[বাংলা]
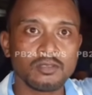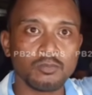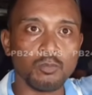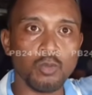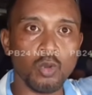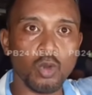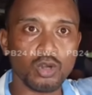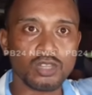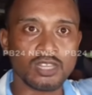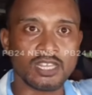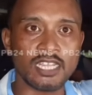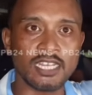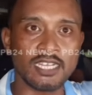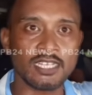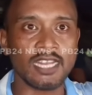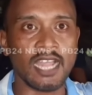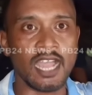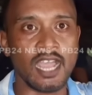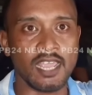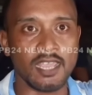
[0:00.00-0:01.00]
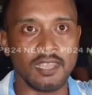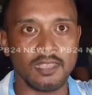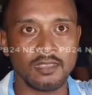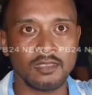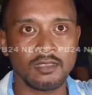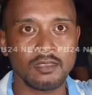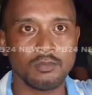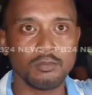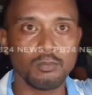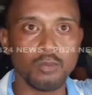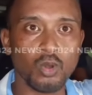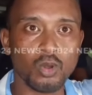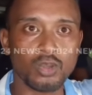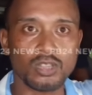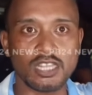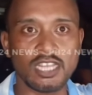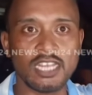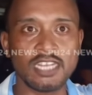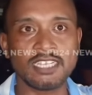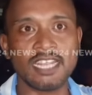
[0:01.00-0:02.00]
ভোর তিনটায় ভোর
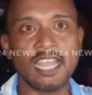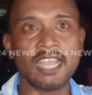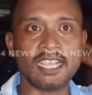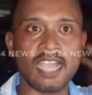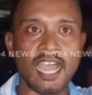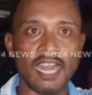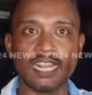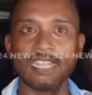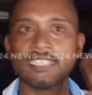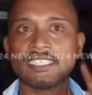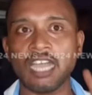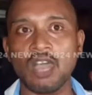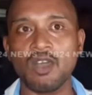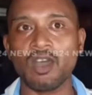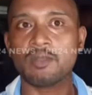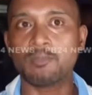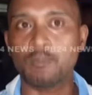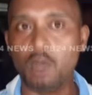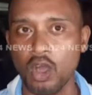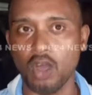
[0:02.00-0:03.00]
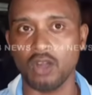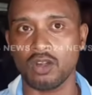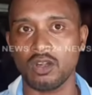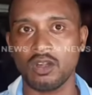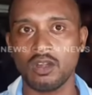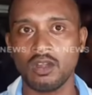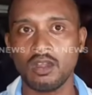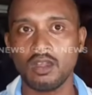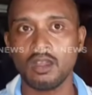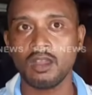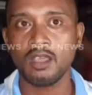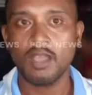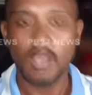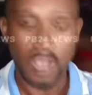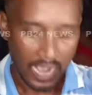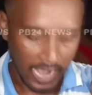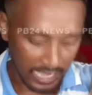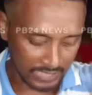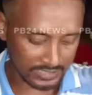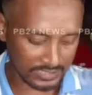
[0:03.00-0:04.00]
তিনটায় কারেন্ট যাওয়ার পর
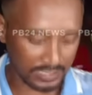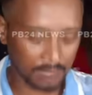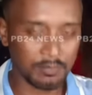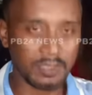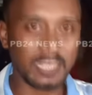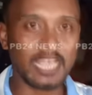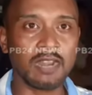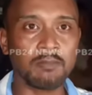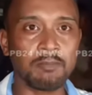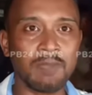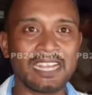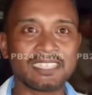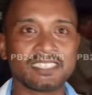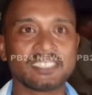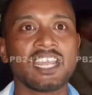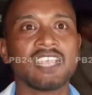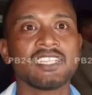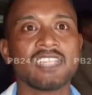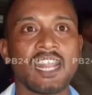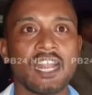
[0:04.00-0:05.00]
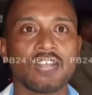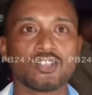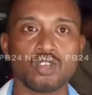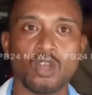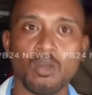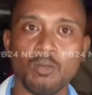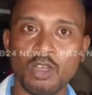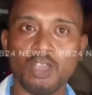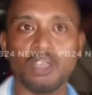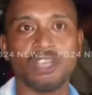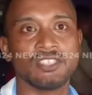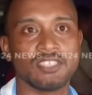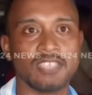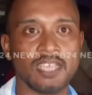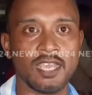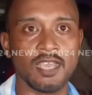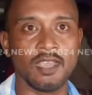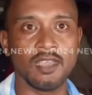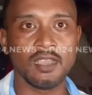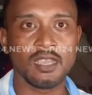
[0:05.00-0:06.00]
আজকে বিকাল পাঁচটায় তারা সময় হয়েছে
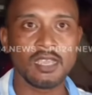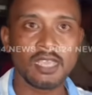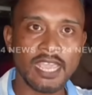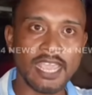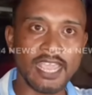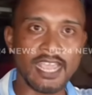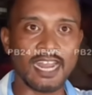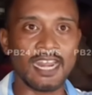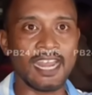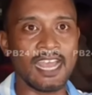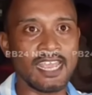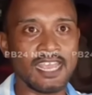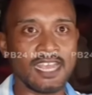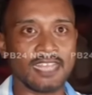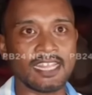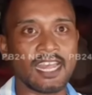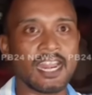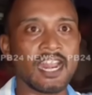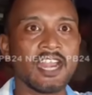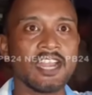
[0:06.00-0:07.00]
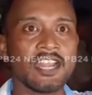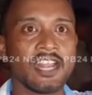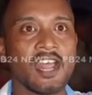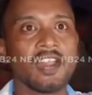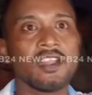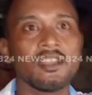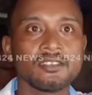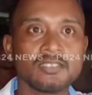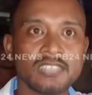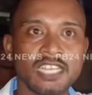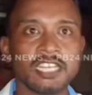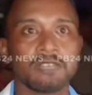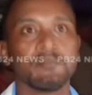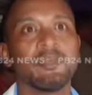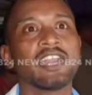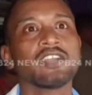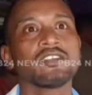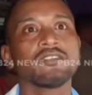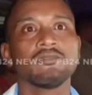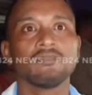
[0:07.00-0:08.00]
এখানে আয়া তারা এটা
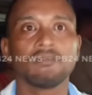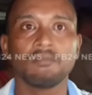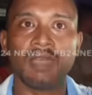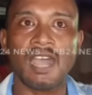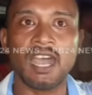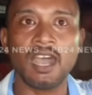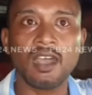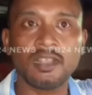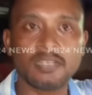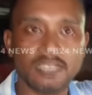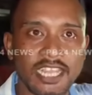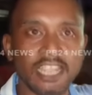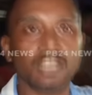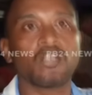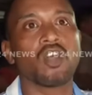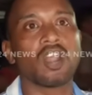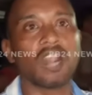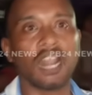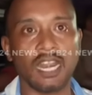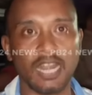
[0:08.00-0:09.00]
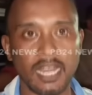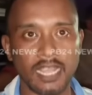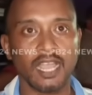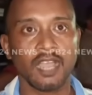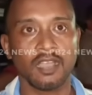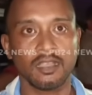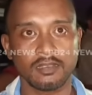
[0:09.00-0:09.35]
ট্রিটমেন্ট বা ঠিক করার লেগে